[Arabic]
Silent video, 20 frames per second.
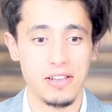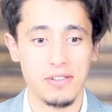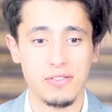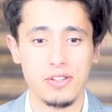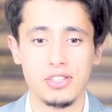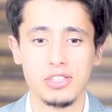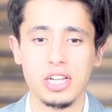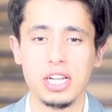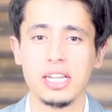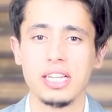
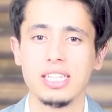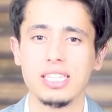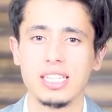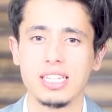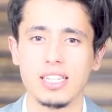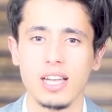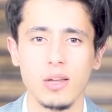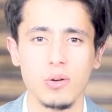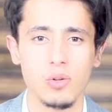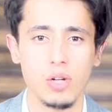في
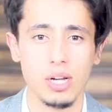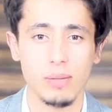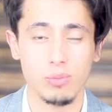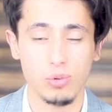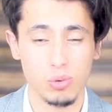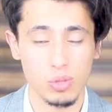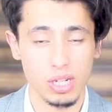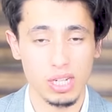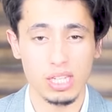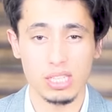الجاهلية كانوا
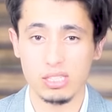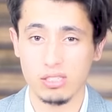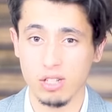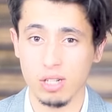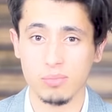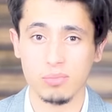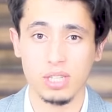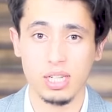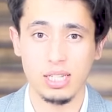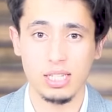يعبدون
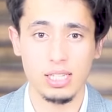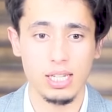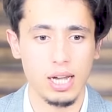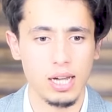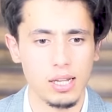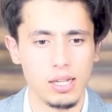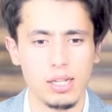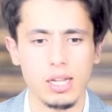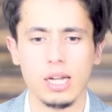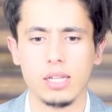الأصنام
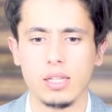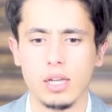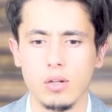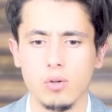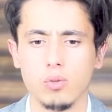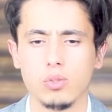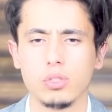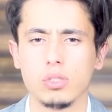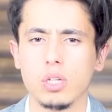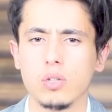صحيح اللات
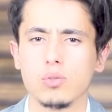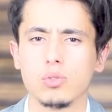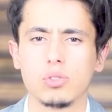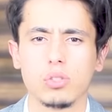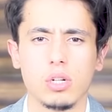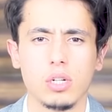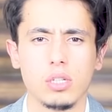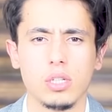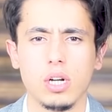العزة نسرة